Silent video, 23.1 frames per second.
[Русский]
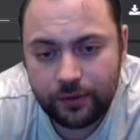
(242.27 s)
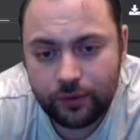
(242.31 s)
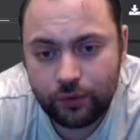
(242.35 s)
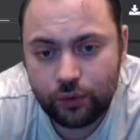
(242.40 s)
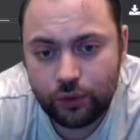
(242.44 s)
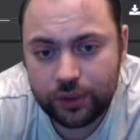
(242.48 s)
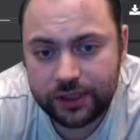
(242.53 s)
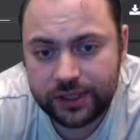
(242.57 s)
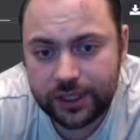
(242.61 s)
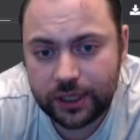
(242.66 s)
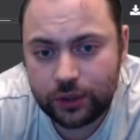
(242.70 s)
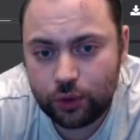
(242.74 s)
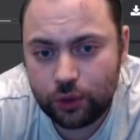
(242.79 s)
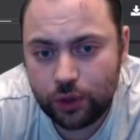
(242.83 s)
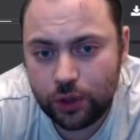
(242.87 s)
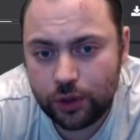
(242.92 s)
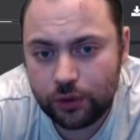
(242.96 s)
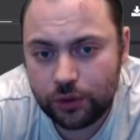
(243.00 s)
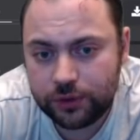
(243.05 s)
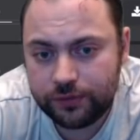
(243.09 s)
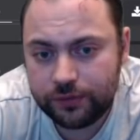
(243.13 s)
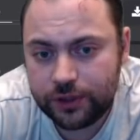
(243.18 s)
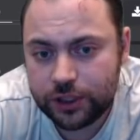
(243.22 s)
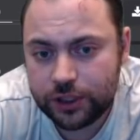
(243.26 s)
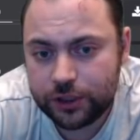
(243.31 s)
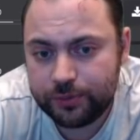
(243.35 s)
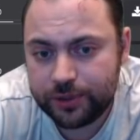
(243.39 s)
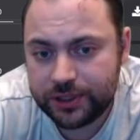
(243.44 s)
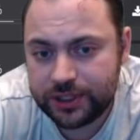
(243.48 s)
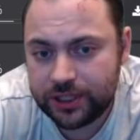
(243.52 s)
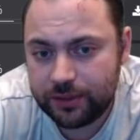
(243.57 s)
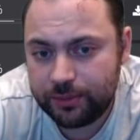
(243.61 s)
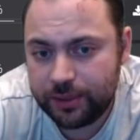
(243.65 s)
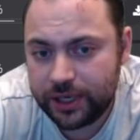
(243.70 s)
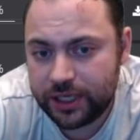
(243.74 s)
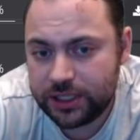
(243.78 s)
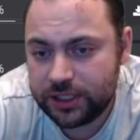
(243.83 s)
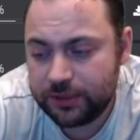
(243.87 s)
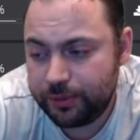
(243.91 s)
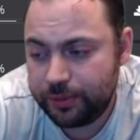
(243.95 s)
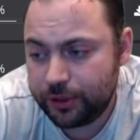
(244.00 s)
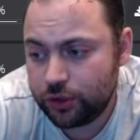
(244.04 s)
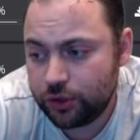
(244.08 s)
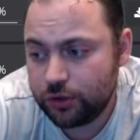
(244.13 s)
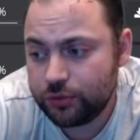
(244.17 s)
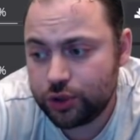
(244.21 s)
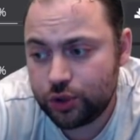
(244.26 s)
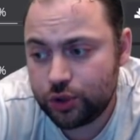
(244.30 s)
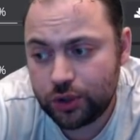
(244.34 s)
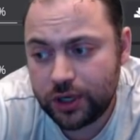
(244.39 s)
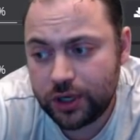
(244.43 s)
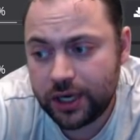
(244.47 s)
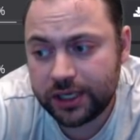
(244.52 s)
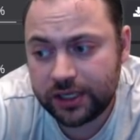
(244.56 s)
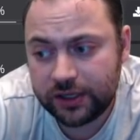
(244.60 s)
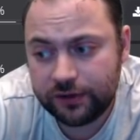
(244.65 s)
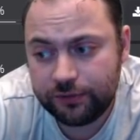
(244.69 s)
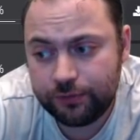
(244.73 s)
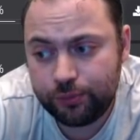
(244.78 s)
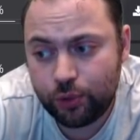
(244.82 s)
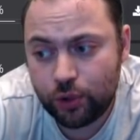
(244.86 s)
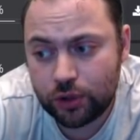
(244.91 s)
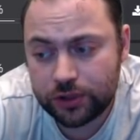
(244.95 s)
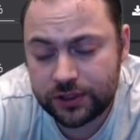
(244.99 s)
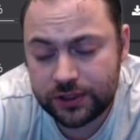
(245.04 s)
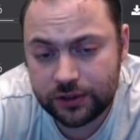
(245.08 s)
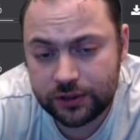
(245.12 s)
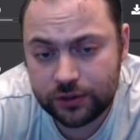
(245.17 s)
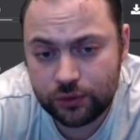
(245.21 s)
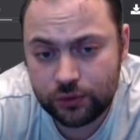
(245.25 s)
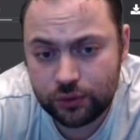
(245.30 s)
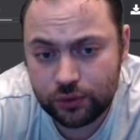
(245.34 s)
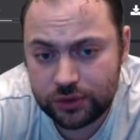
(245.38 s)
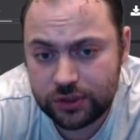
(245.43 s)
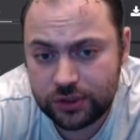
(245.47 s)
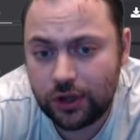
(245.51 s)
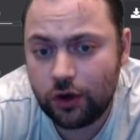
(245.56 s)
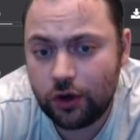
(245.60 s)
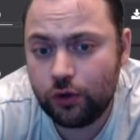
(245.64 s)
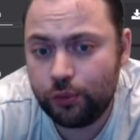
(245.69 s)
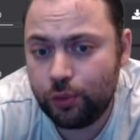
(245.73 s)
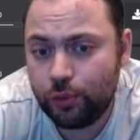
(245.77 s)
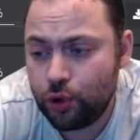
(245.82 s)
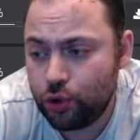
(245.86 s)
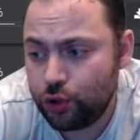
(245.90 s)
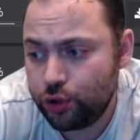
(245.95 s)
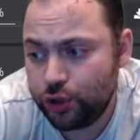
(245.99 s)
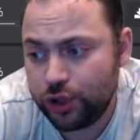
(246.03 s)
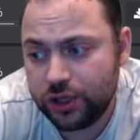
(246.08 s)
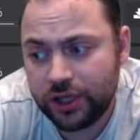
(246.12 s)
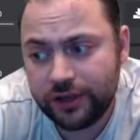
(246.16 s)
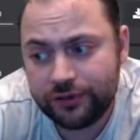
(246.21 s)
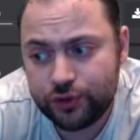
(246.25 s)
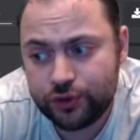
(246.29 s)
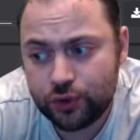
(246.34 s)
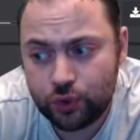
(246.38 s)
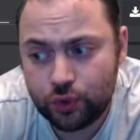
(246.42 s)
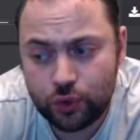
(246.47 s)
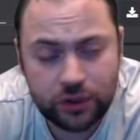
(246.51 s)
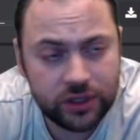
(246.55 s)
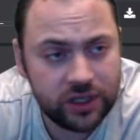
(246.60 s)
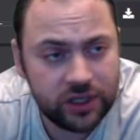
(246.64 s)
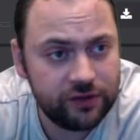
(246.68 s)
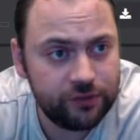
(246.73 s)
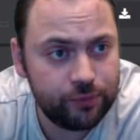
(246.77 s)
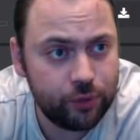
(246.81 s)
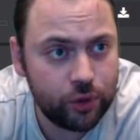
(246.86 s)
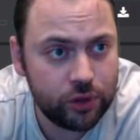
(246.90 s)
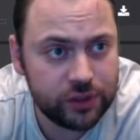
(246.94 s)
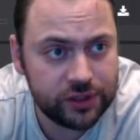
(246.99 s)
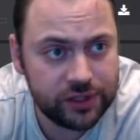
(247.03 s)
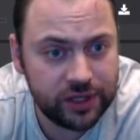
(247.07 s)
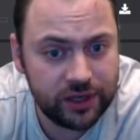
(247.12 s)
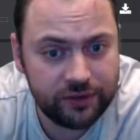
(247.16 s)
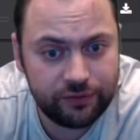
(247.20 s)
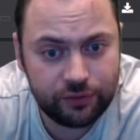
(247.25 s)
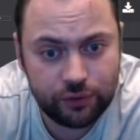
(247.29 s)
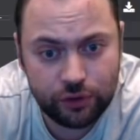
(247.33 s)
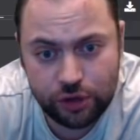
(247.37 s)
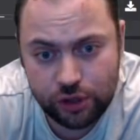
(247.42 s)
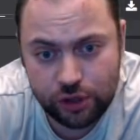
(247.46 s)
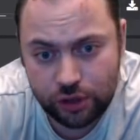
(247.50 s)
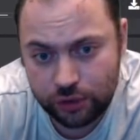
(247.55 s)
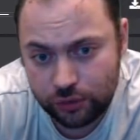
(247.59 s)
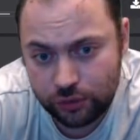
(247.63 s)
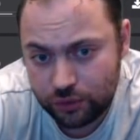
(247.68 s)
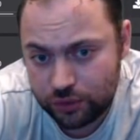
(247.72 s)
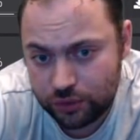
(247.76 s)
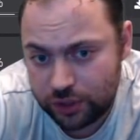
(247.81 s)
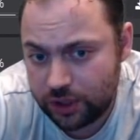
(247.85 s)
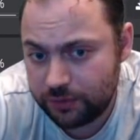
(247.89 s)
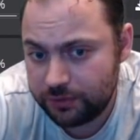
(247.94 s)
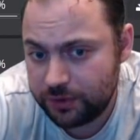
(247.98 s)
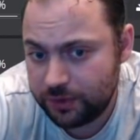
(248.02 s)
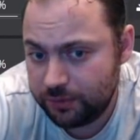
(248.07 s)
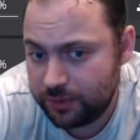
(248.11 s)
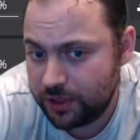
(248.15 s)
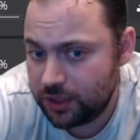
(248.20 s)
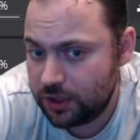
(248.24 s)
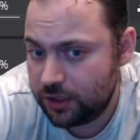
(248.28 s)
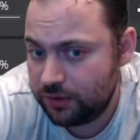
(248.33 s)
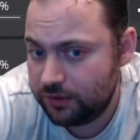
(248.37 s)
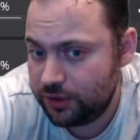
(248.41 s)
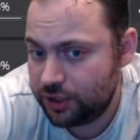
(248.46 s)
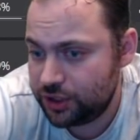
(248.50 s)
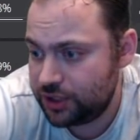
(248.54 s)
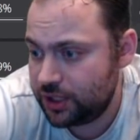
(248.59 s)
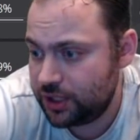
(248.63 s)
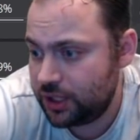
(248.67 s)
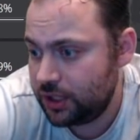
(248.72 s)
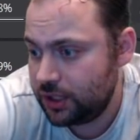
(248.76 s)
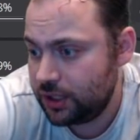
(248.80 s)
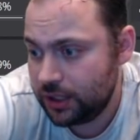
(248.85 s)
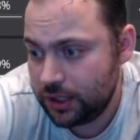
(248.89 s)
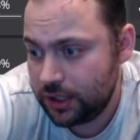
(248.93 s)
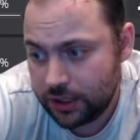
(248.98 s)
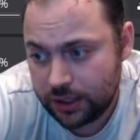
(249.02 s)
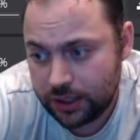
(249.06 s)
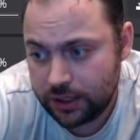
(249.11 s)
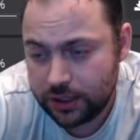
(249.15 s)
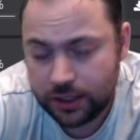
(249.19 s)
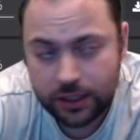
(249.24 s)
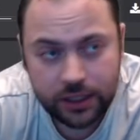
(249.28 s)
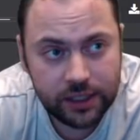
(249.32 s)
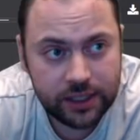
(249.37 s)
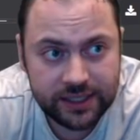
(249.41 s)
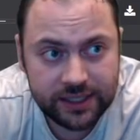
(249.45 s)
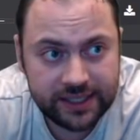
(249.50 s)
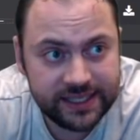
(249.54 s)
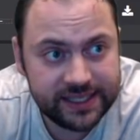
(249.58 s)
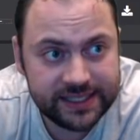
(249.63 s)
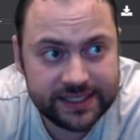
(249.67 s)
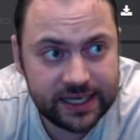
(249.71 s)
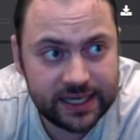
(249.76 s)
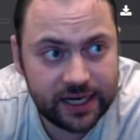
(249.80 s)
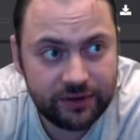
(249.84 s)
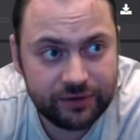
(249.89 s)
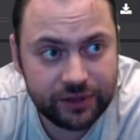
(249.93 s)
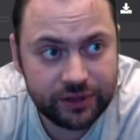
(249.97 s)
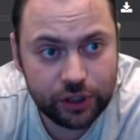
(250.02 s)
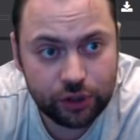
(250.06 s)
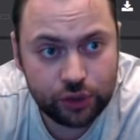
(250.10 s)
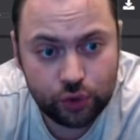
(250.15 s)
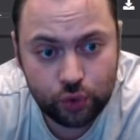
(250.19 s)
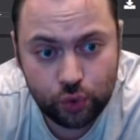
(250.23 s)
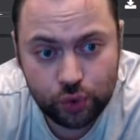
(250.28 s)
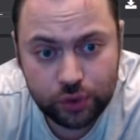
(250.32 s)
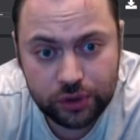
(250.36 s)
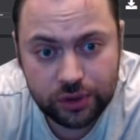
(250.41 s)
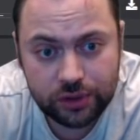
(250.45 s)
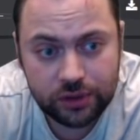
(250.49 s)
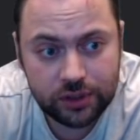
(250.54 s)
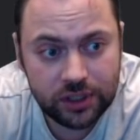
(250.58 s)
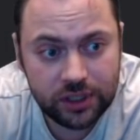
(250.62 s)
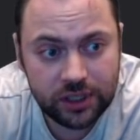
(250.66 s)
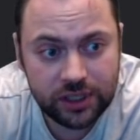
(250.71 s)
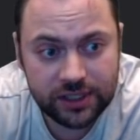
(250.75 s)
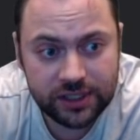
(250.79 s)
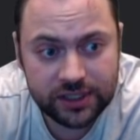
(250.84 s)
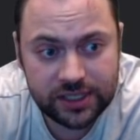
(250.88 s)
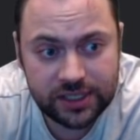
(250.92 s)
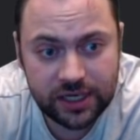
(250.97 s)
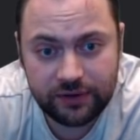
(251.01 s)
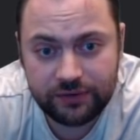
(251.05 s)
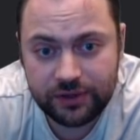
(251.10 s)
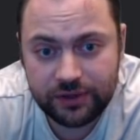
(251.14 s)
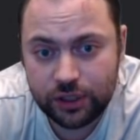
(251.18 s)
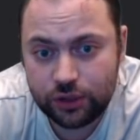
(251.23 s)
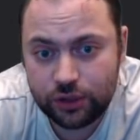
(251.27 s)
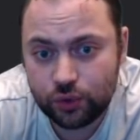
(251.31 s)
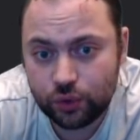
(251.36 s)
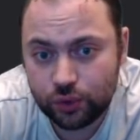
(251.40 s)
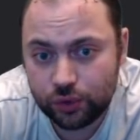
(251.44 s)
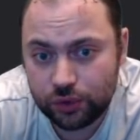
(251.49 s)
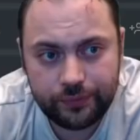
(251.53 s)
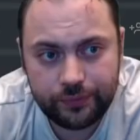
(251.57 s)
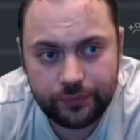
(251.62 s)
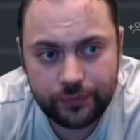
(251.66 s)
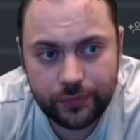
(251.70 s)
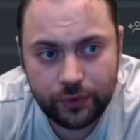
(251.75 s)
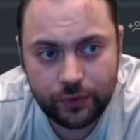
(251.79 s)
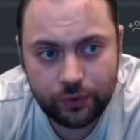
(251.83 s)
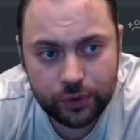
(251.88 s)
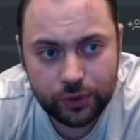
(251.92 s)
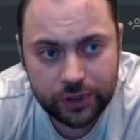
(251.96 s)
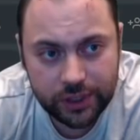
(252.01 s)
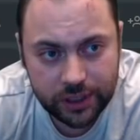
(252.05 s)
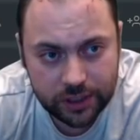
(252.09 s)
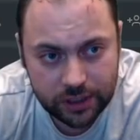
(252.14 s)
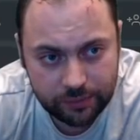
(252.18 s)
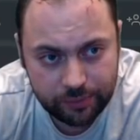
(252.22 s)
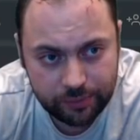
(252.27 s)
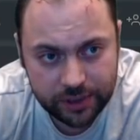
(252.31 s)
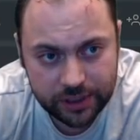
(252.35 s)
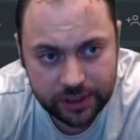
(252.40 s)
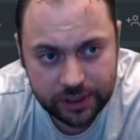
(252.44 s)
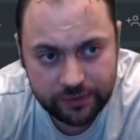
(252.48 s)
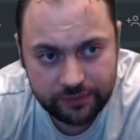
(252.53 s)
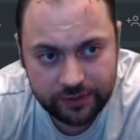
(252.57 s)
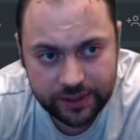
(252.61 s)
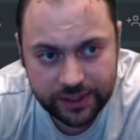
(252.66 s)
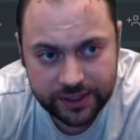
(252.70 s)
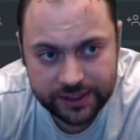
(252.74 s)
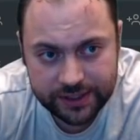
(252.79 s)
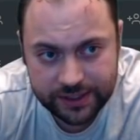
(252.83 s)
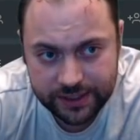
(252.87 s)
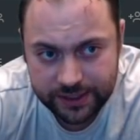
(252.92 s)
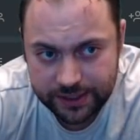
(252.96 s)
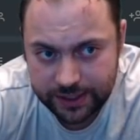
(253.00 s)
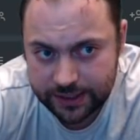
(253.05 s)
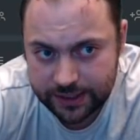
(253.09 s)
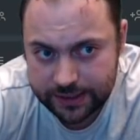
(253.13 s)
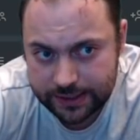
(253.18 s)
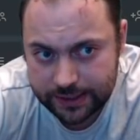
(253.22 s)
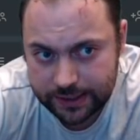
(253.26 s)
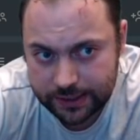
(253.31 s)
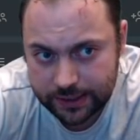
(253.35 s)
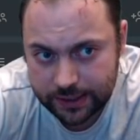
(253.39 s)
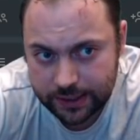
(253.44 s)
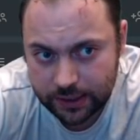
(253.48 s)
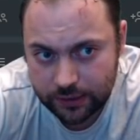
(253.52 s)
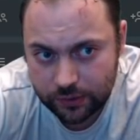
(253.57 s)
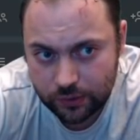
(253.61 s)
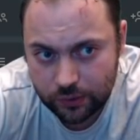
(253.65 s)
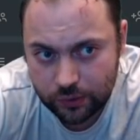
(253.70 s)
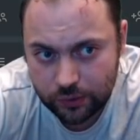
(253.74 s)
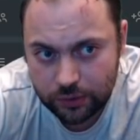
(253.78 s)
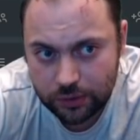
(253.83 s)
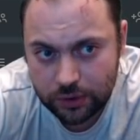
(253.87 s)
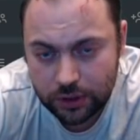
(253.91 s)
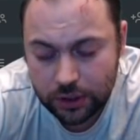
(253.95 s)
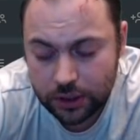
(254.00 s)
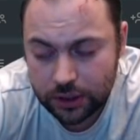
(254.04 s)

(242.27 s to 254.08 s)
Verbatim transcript: Вот такое вот, видишь, безобразие, при том, что карты в боксах. Ну, слава богу, не на всю культи в боксе я включил, но тем не менее, видишь, да, не сравнить тут и не сравнить тут. Но вот этой бета-версии я стартанул.